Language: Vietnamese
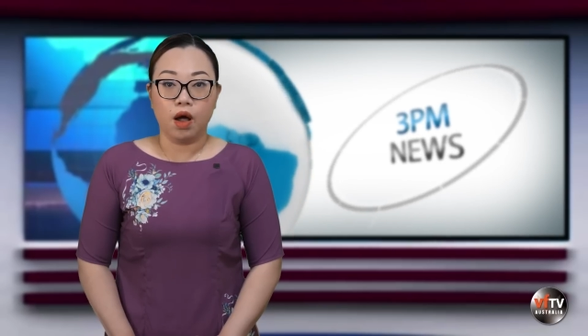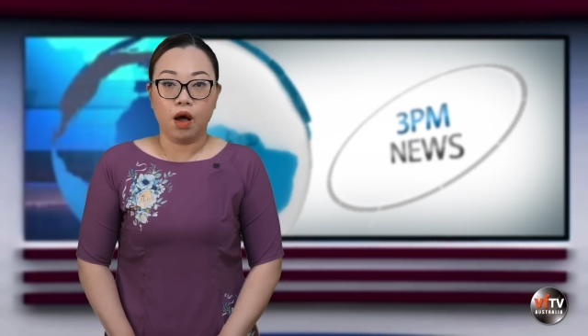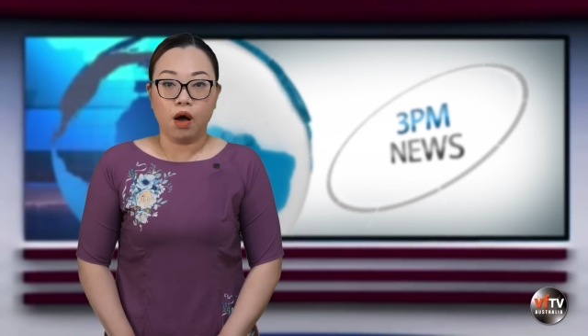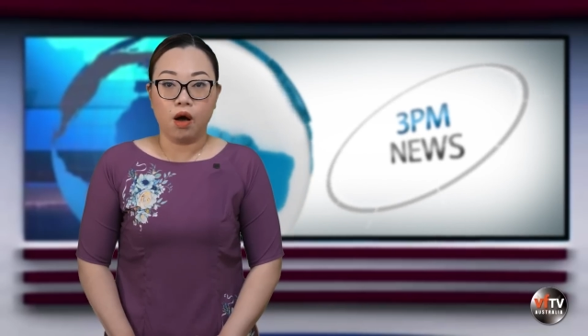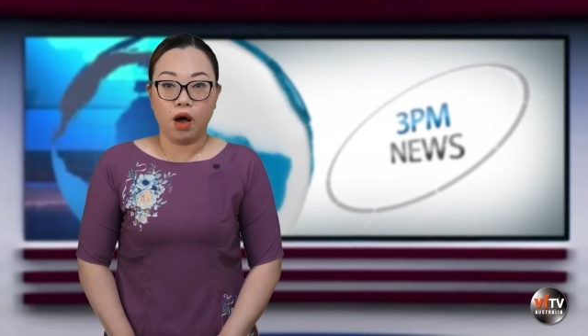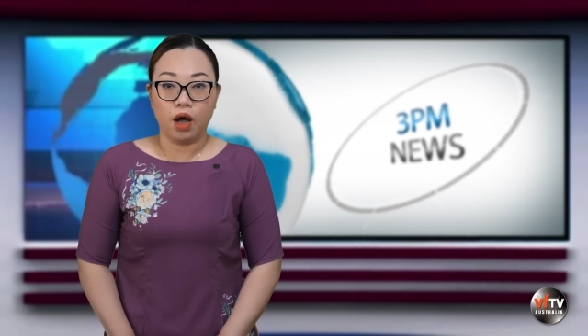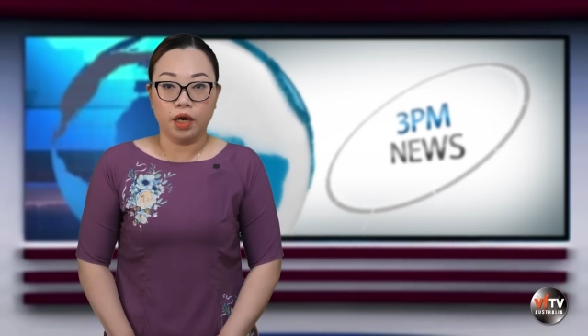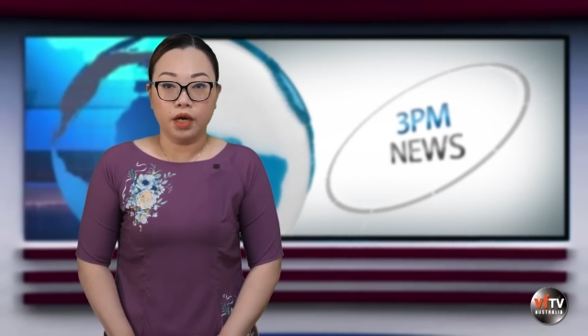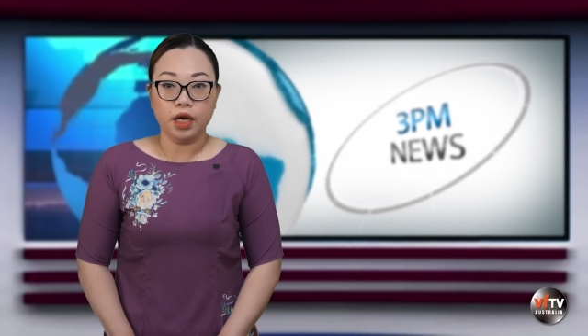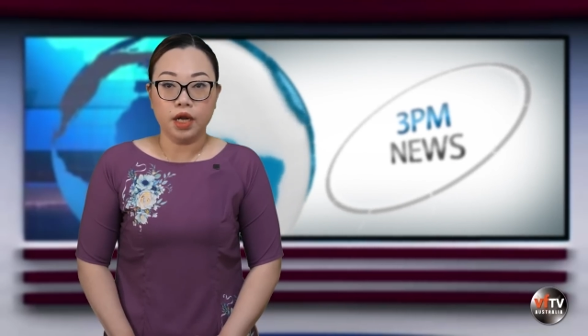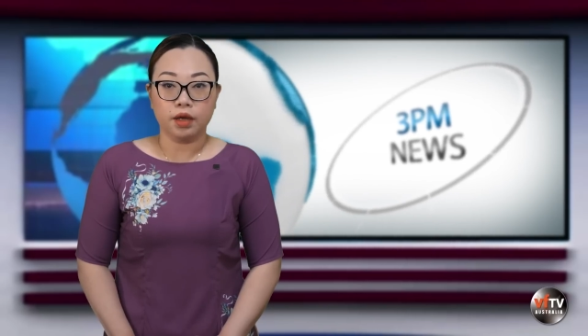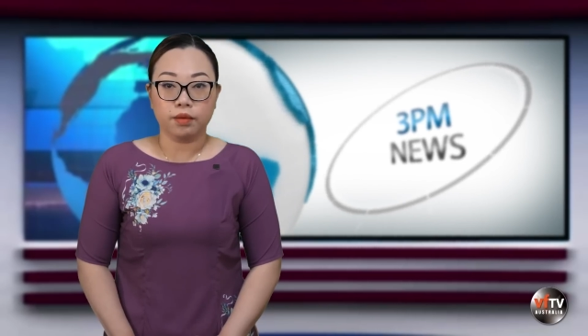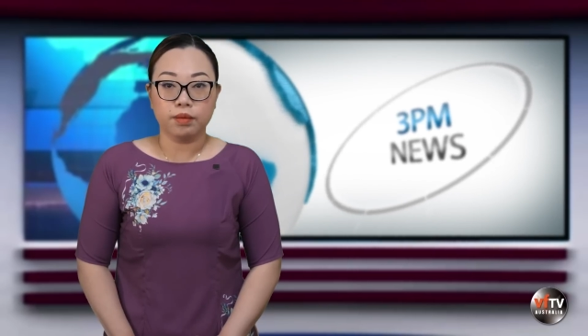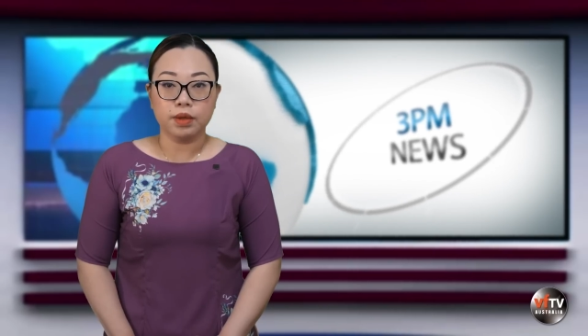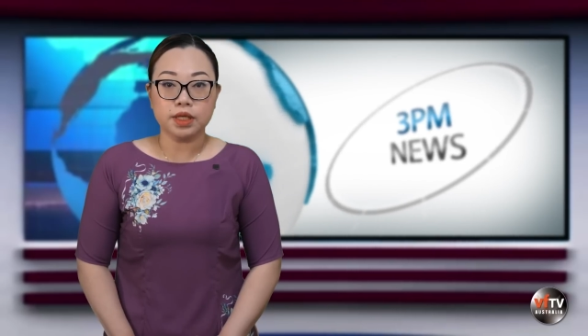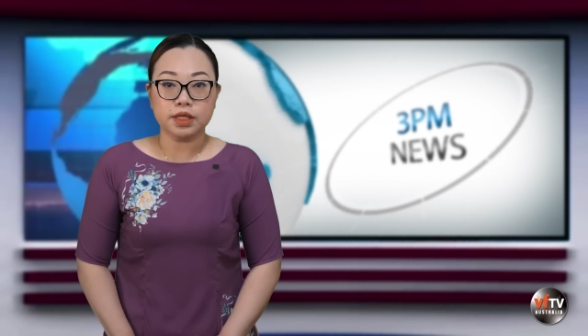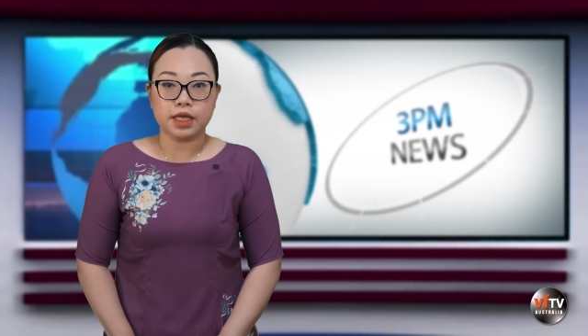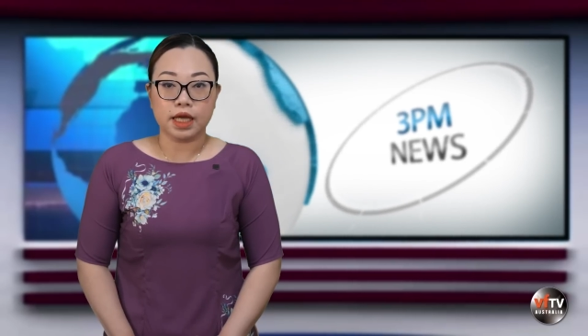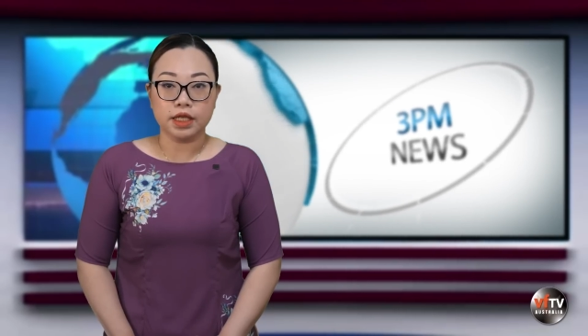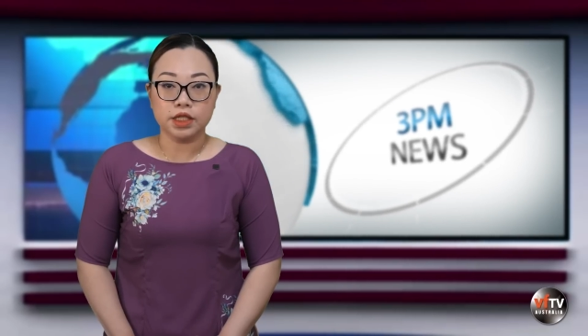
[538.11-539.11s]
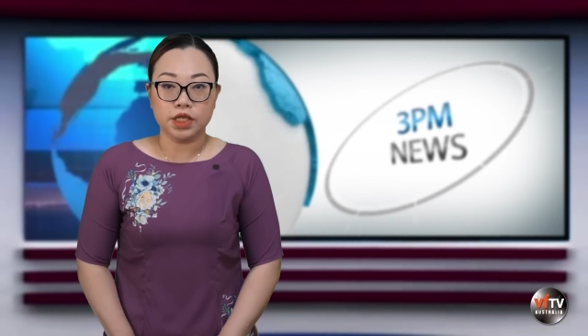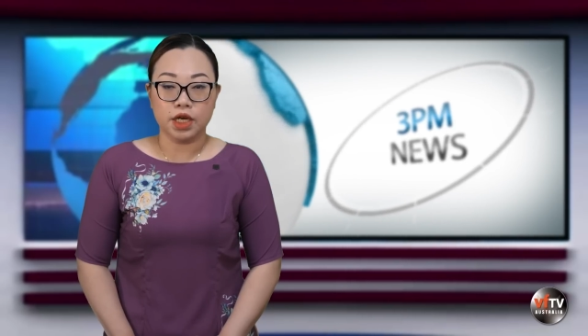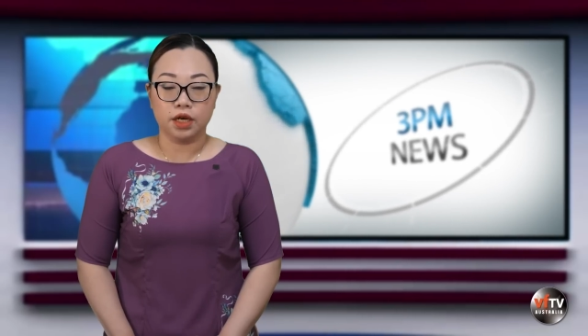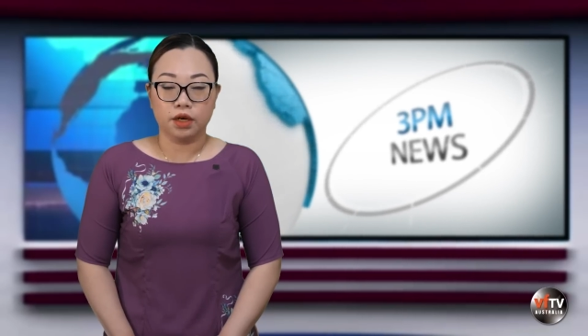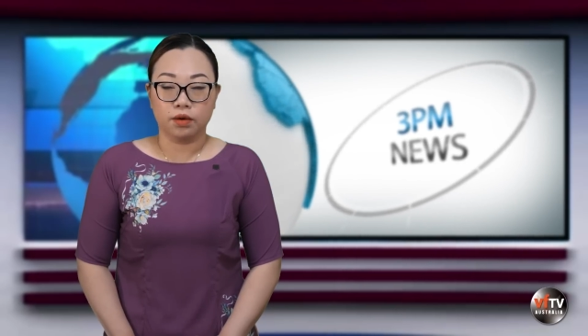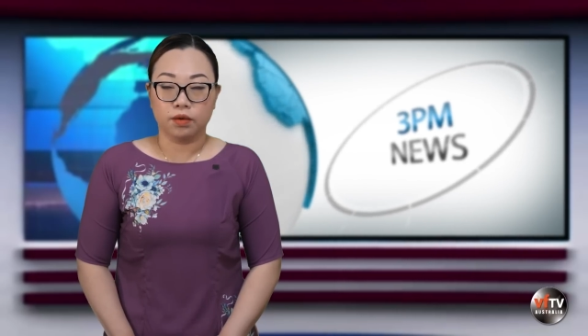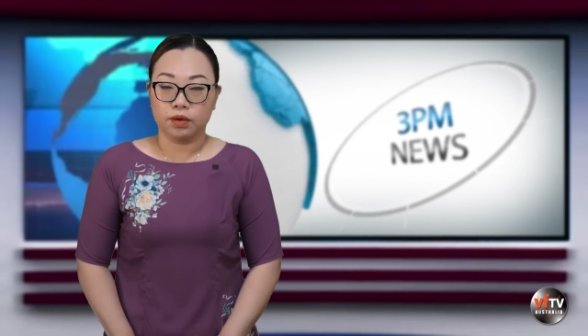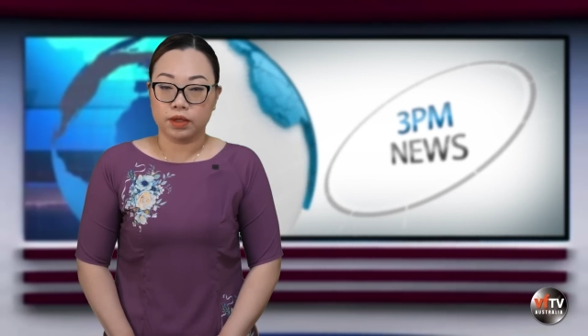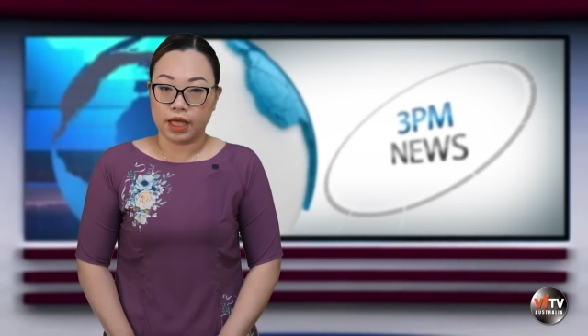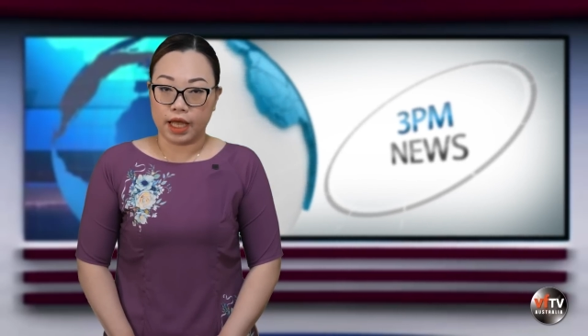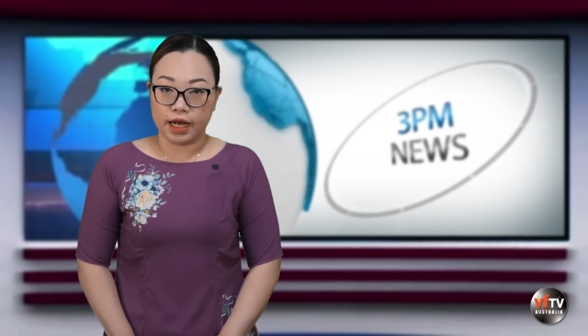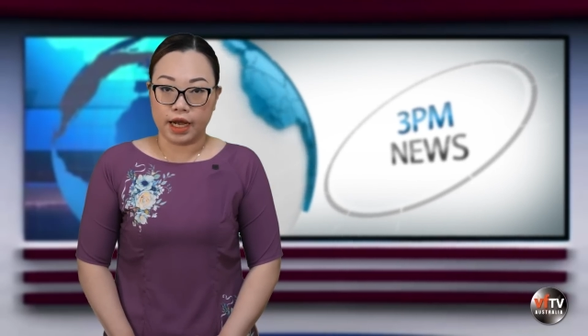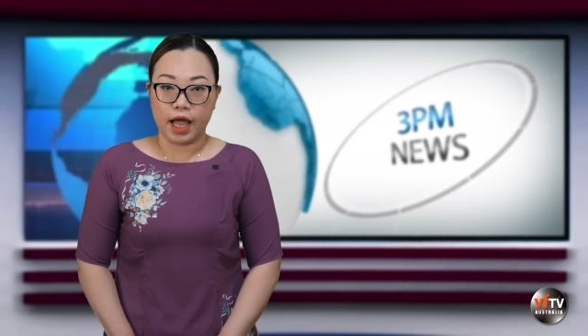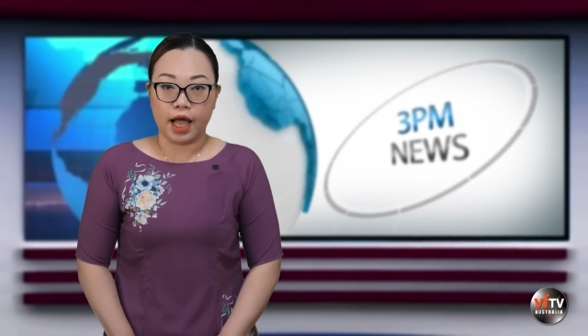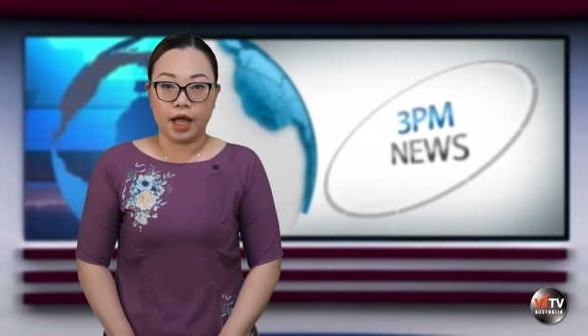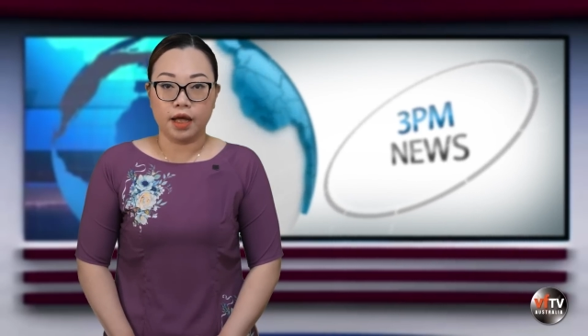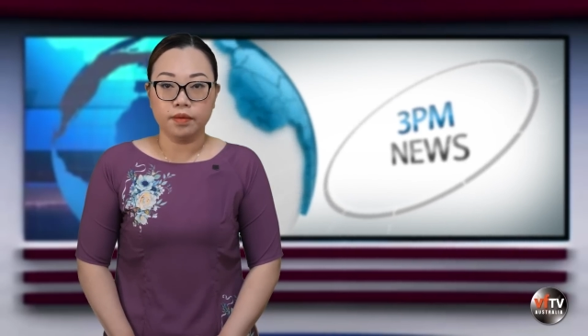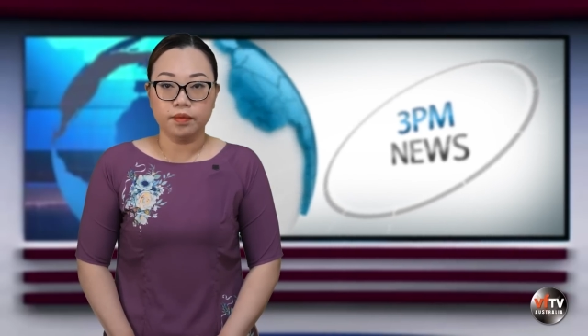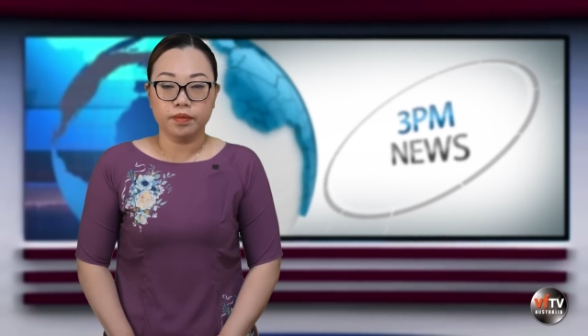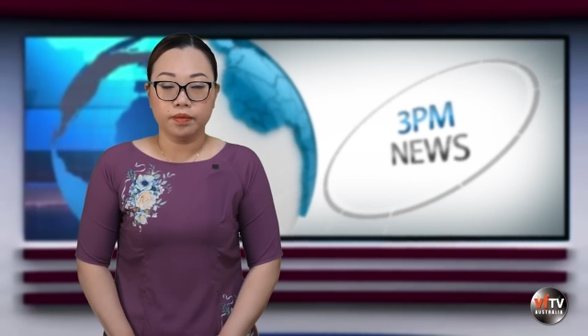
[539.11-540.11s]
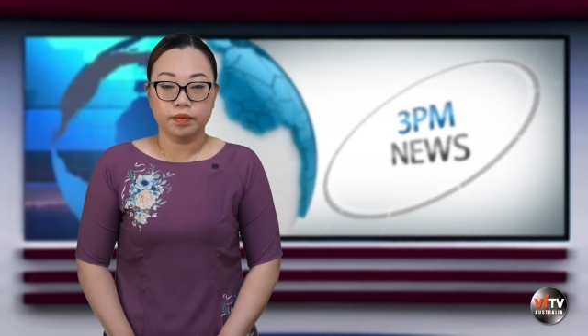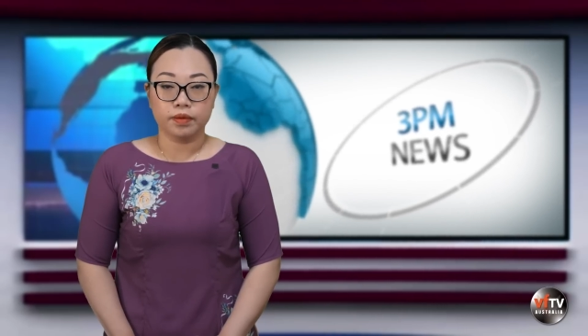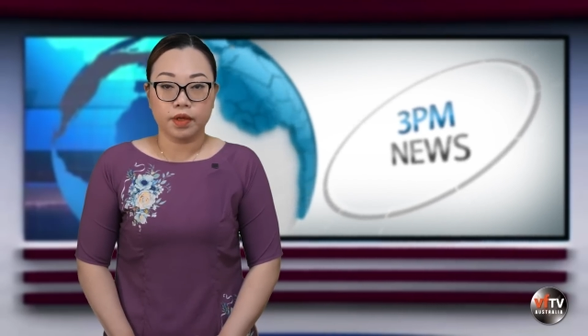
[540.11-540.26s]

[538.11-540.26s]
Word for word: họ ấn định mức giá trần của than đá.